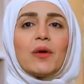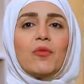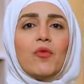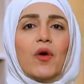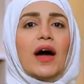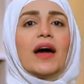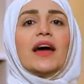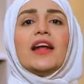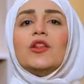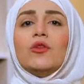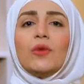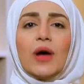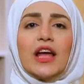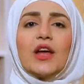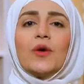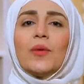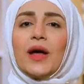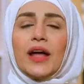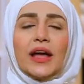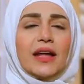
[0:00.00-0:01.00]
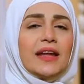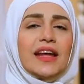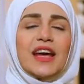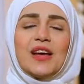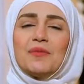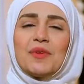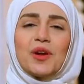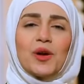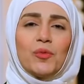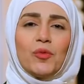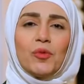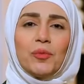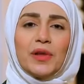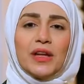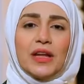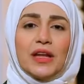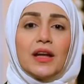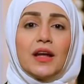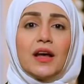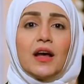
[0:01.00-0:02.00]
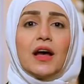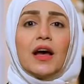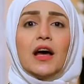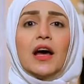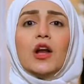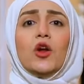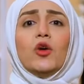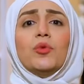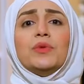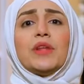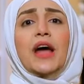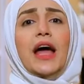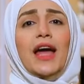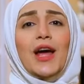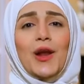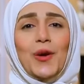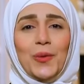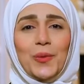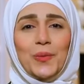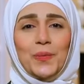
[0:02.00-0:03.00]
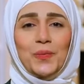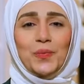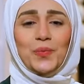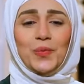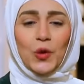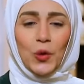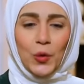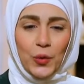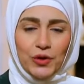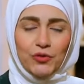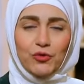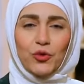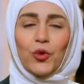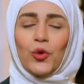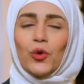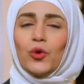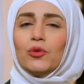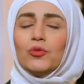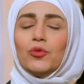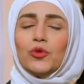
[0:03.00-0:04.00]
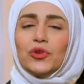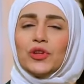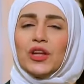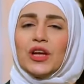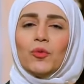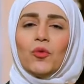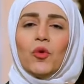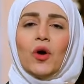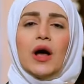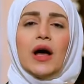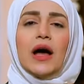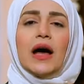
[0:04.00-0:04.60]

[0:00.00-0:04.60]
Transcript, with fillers: مجموعة قالت له أيوة إحنا يا أمير المؤمنين قال لهم تعالوا وقفوا كلهم قدامه